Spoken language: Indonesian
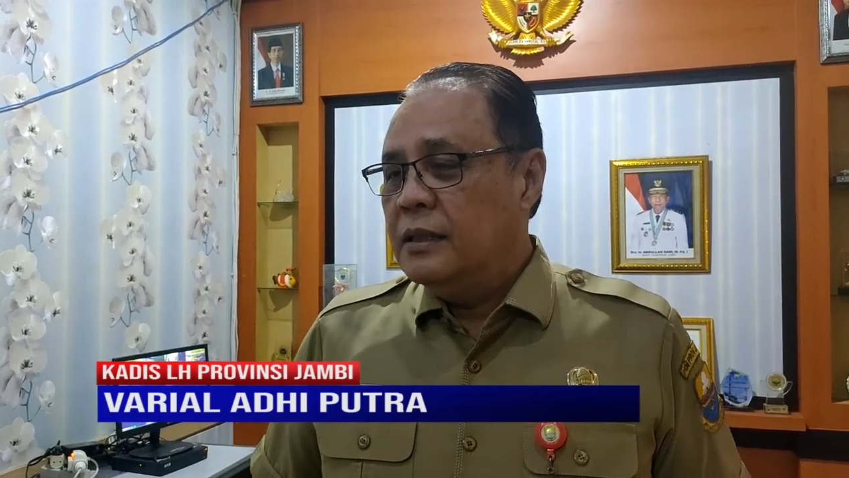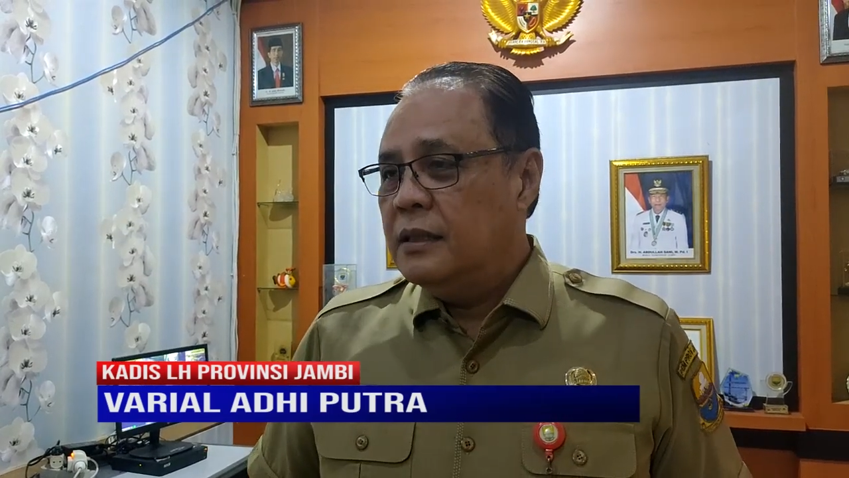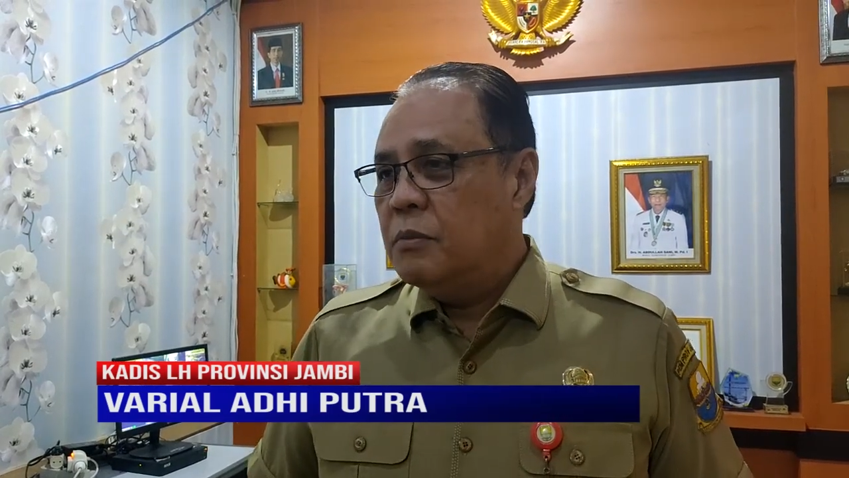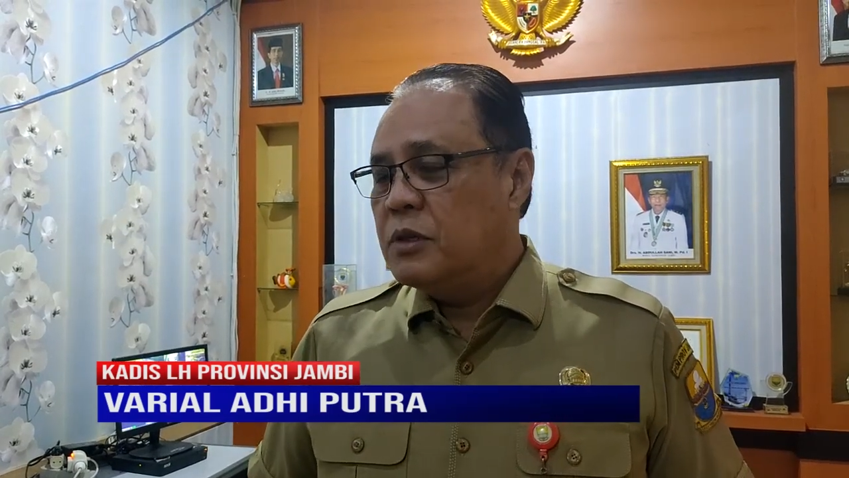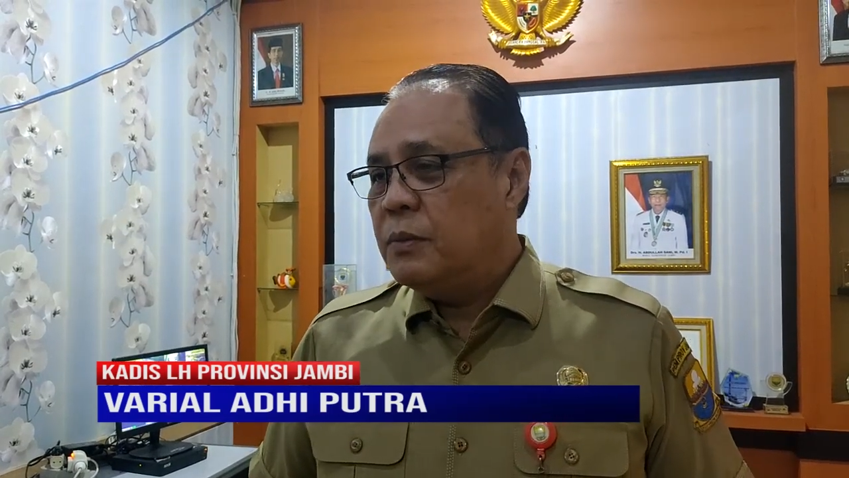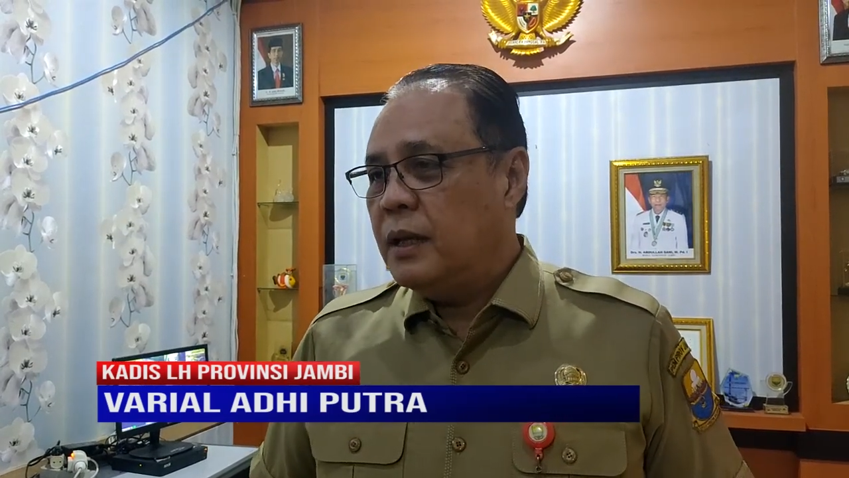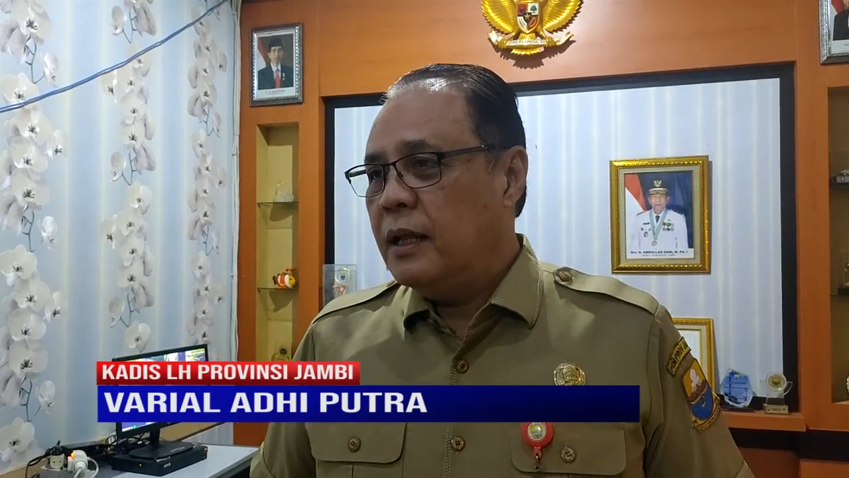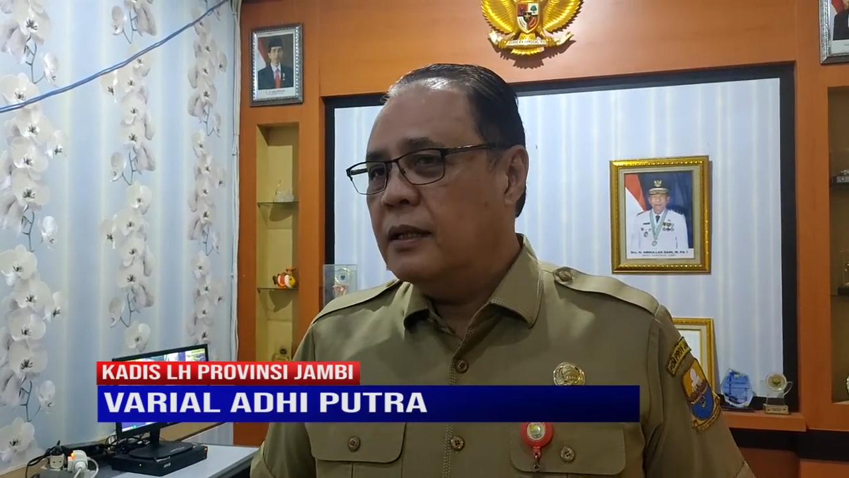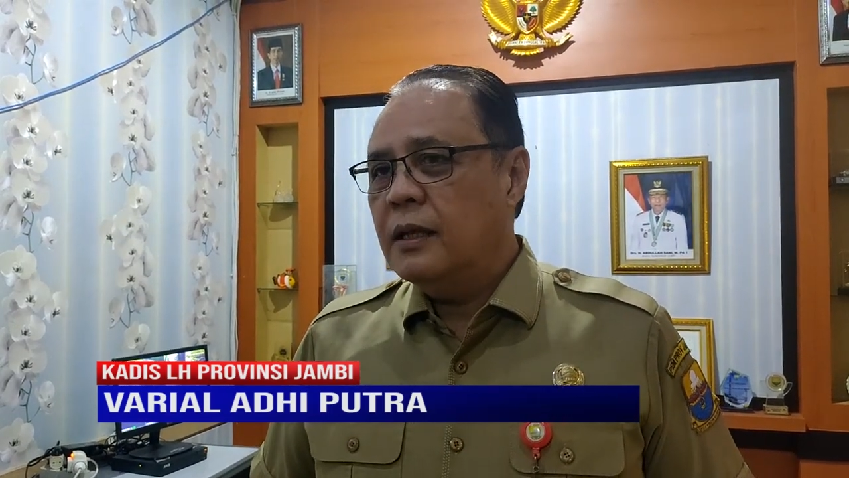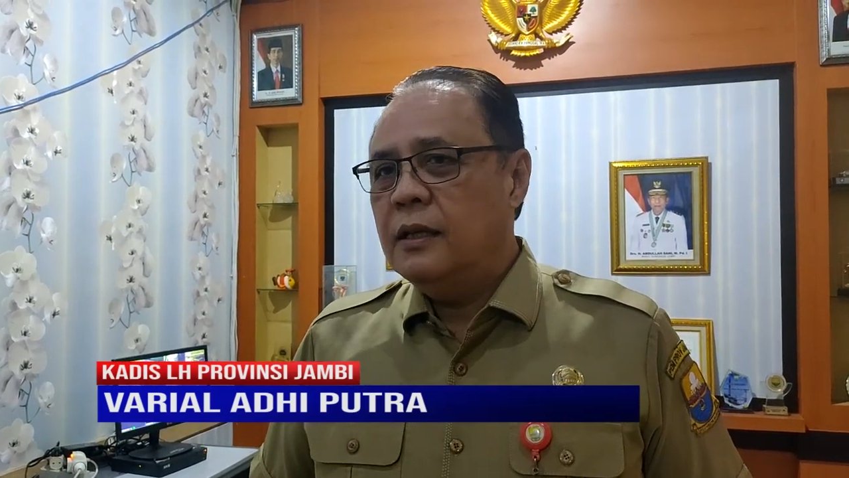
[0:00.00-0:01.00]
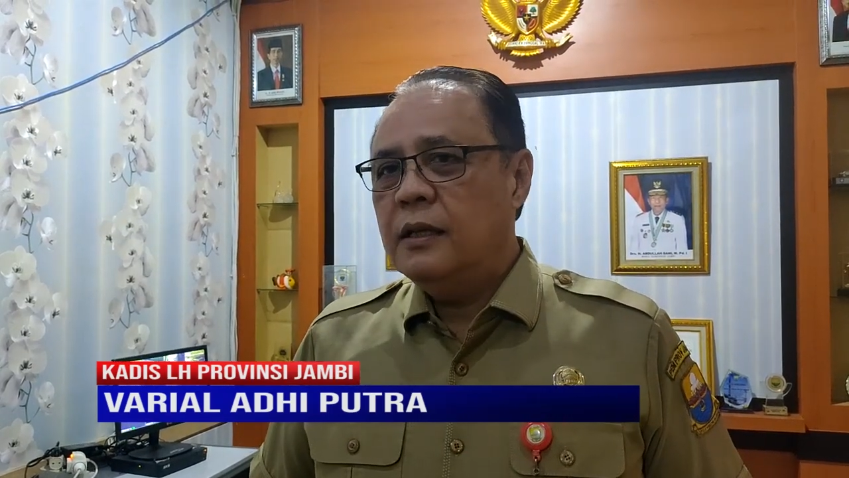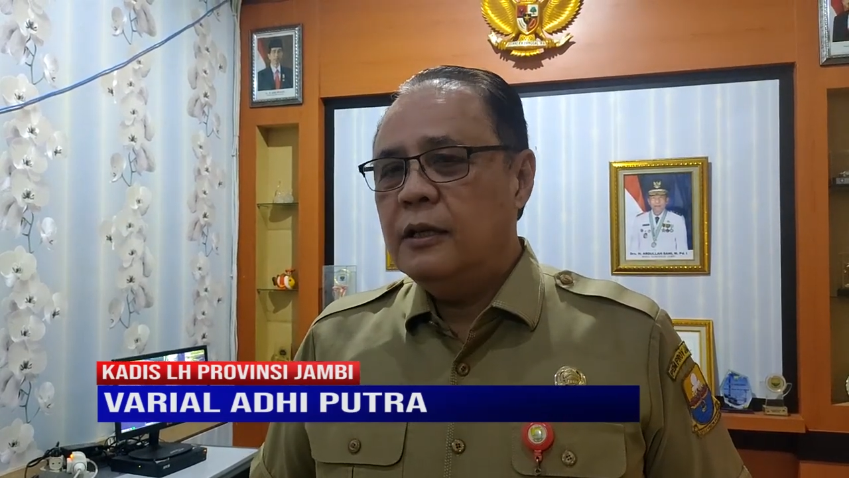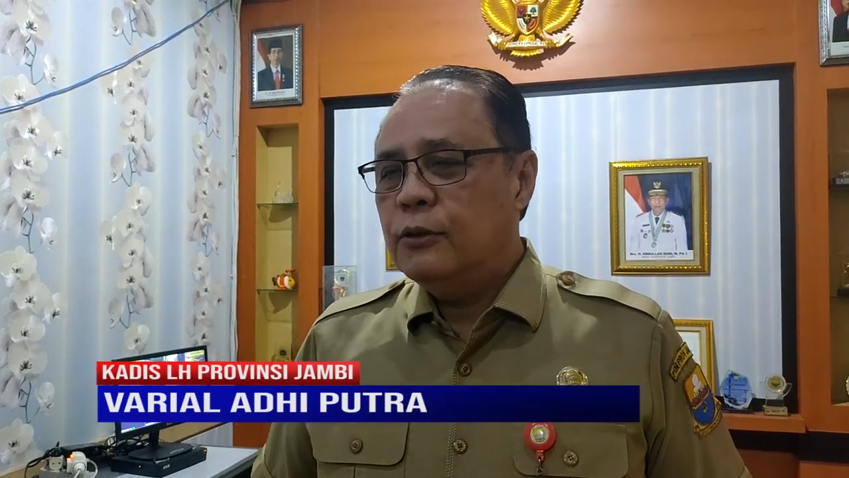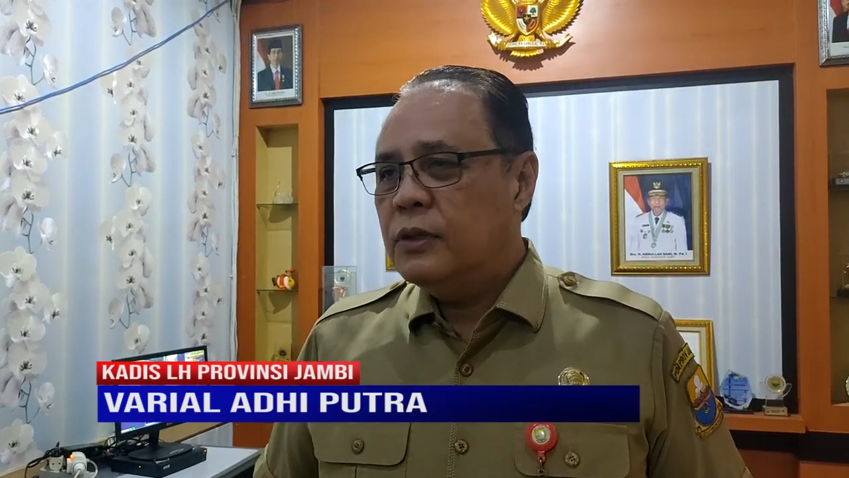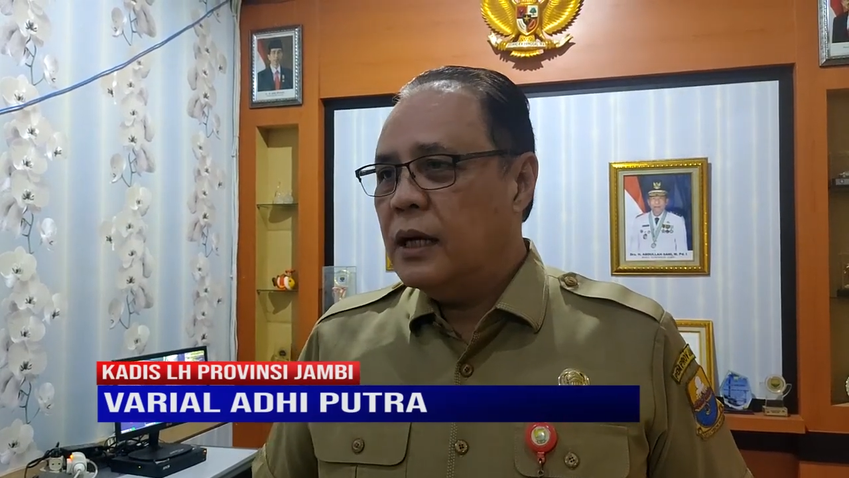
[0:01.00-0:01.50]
jam 9 tadi itu di